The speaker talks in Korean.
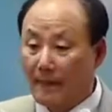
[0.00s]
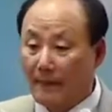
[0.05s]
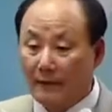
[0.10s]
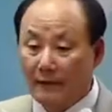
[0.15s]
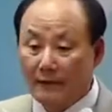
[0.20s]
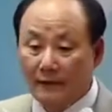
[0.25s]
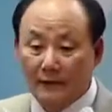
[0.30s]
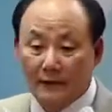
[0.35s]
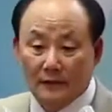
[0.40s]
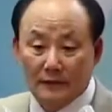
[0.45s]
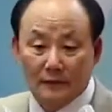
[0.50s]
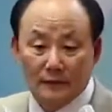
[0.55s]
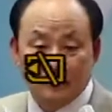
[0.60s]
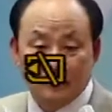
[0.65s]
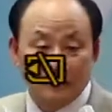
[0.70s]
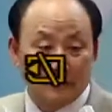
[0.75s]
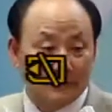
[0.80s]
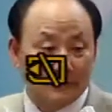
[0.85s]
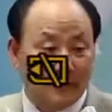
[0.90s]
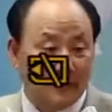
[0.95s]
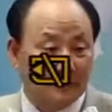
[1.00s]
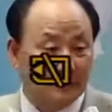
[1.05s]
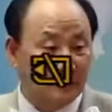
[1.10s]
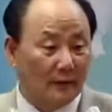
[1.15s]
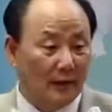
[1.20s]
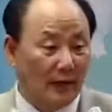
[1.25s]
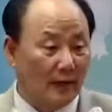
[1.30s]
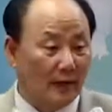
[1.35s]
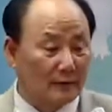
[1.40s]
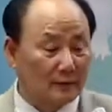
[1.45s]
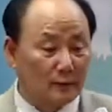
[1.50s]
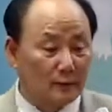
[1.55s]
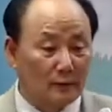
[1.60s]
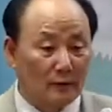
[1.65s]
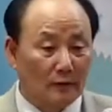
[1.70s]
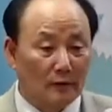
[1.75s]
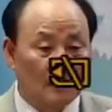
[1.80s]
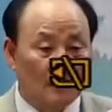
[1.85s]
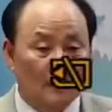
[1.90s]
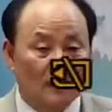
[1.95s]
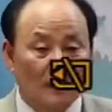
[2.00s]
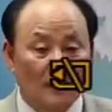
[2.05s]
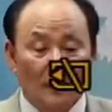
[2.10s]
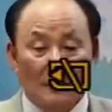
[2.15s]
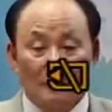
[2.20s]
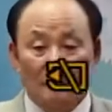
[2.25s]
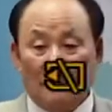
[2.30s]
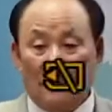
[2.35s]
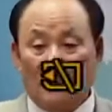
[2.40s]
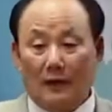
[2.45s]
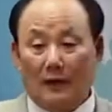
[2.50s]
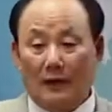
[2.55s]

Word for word: 그 김기송 목사님 가가지고 막